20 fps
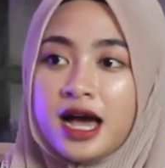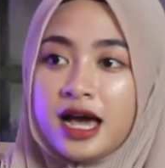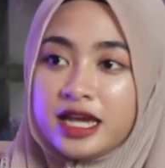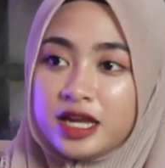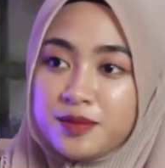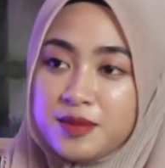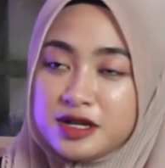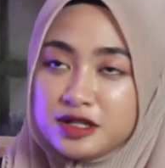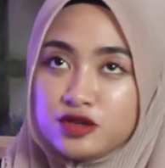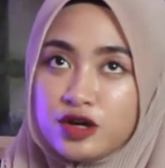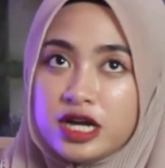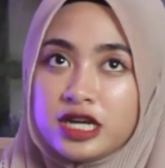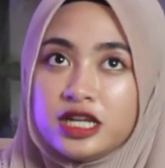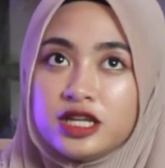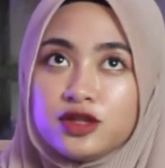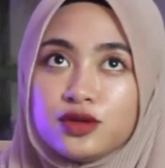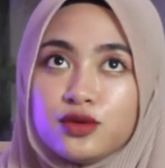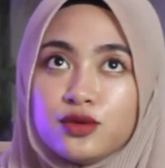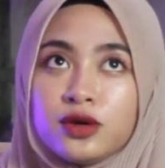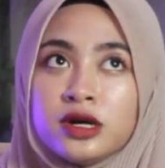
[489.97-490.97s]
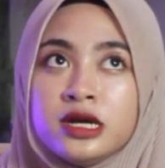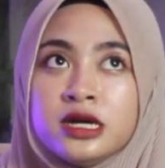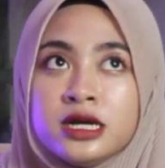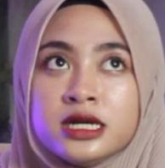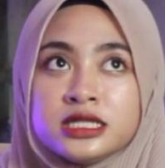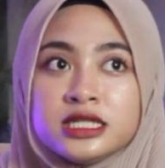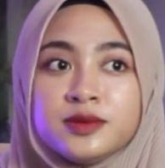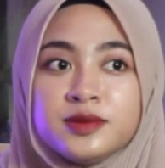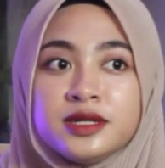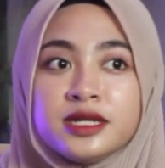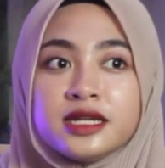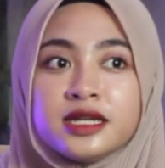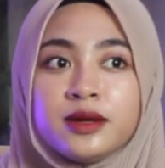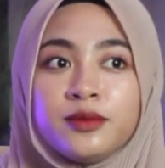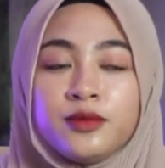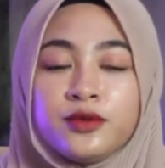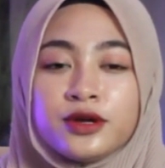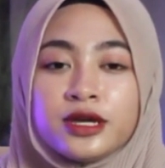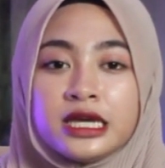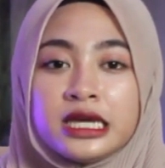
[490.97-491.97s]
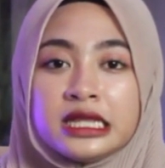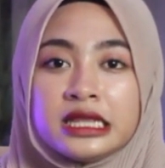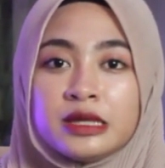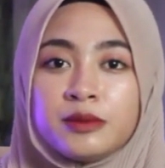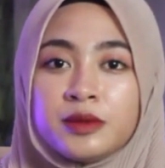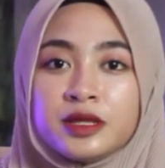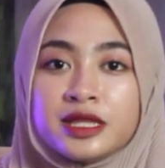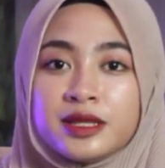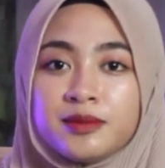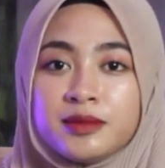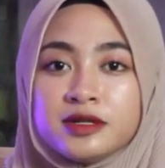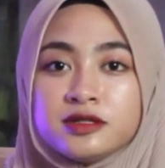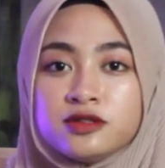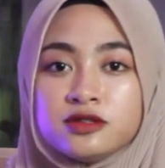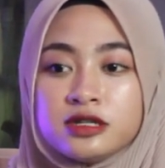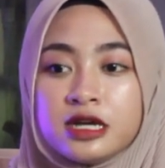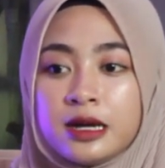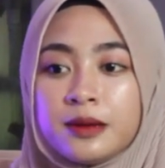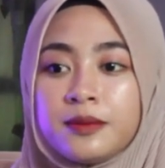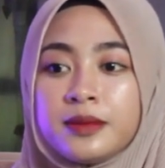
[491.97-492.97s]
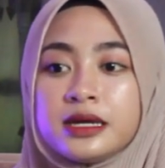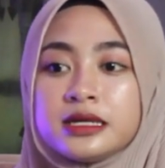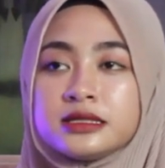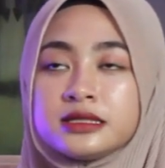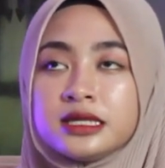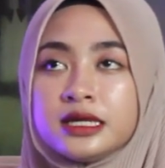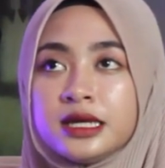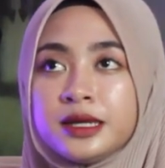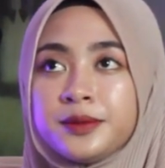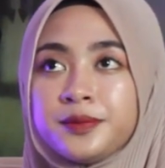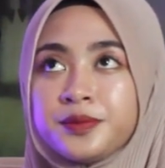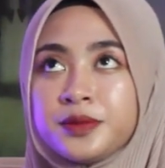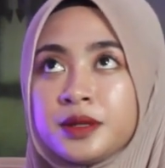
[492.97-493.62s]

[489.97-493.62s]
air basuhan itu. Hmm. Sebenarnya mungkin teman-teman juga masih